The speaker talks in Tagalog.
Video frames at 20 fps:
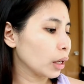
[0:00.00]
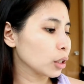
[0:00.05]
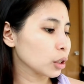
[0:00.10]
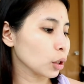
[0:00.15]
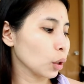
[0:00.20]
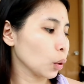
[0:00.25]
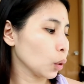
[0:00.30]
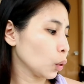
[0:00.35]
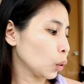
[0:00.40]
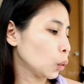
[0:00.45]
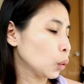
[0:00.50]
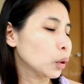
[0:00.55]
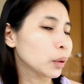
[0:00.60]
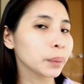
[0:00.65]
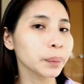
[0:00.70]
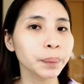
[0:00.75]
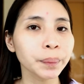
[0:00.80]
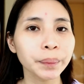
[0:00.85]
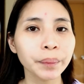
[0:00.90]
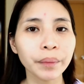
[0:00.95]
So,
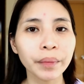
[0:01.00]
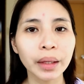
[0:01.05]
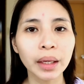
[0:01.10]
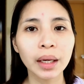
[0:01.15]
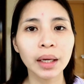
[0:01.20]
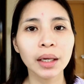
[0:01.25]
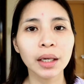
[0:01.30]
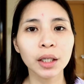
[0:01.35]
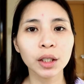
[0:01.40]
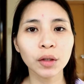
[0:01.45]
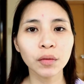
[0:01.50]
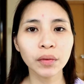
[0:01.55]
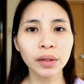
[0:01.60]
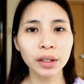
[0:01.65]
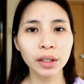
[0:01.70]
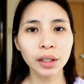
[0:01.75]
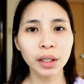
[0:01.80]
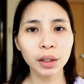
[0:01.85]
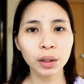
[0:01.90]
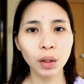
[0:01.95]
itong
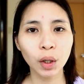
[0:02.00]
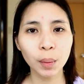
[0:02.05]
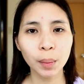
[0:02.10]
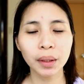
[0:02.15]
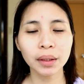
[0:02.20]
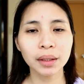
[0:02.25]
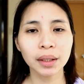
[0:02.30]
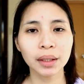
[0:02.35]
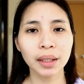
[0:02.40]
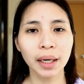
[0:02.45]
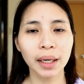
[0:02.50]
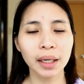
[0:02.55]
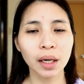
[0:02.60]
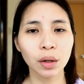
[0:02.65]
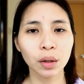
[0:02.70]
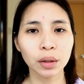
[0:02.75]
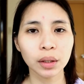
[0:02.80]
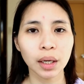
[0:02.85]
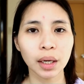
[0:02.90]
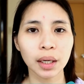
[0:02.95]
video na to, magta-try
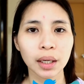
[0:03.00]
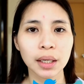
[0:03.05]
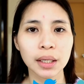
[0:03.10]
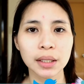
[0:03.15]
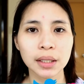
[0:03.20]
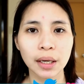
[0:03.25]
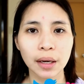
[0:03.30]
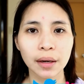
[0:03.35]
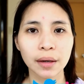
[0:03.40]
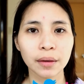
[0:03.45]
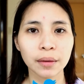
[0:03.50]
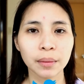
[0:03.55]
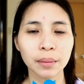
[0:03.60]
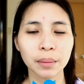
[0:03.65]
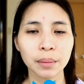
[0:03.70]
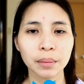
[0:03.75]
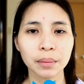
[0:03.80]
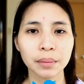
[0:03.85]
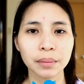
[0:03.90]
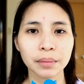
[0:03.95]
ako ng isang
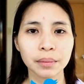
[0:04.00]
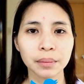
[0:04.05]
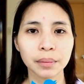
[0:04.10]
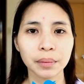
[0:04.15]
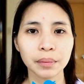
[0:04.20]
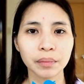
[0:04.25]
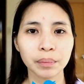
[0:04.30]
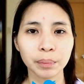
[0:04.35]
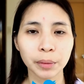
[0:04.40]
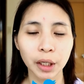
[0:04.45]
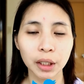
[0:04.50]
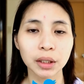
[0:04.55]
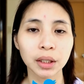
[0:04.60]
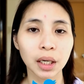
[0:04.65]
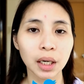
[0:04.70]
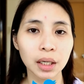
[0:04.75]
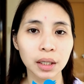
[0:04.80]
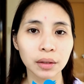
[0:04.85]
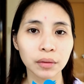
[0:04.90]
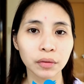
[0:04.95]

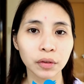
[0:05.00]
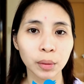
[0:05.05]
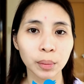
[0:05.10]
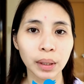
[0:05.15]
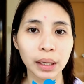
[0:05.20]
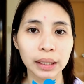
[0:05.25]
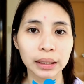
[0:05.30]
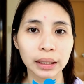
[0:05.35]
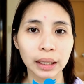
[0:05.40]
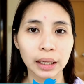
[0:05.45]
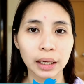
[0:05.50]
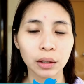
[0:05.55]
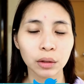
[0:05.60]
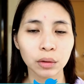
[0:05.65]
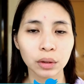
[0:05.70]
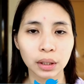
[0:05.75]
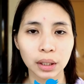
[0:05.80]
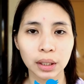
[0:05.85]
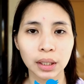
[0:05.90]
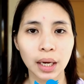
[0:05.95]
product from Altea
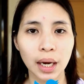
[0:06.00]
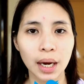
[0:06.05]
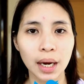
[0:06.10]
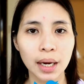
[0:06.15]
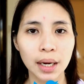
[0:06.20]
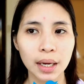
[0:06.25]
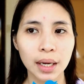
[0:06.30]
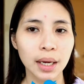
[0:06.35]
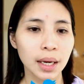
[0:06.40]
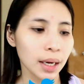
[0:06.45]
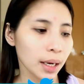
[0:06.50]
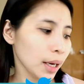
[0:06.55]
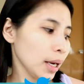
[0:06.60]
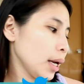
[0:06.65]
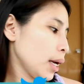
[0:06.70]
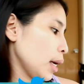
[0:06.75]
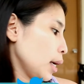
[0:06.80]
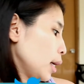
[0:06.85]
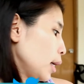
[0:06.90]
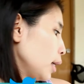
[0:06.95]
Korea.
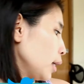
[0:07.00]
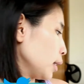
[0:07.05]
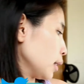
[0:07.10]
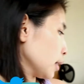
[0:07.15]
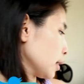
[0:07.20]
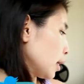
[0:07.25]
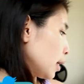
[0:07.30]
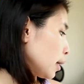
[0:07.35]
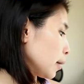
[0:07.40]
And,